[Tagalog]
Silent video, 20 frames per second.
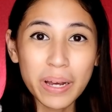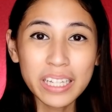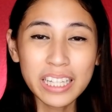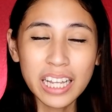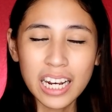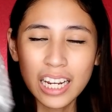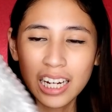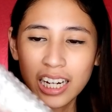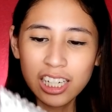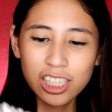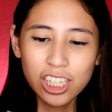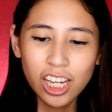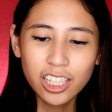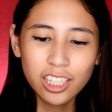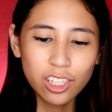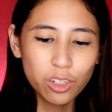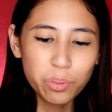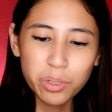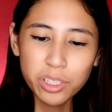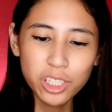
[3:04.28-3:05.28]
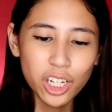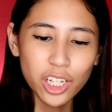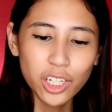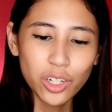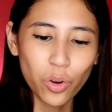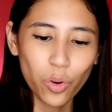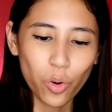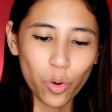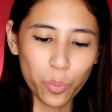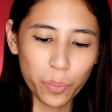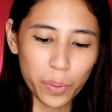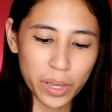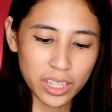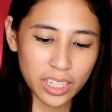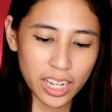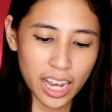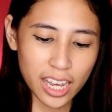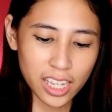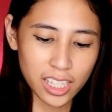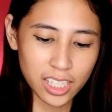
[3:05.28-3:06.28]
pa talaga siya. Hindi ko pa siya
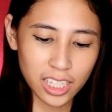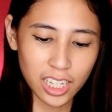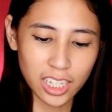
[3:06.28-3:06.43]
ino-open, guys.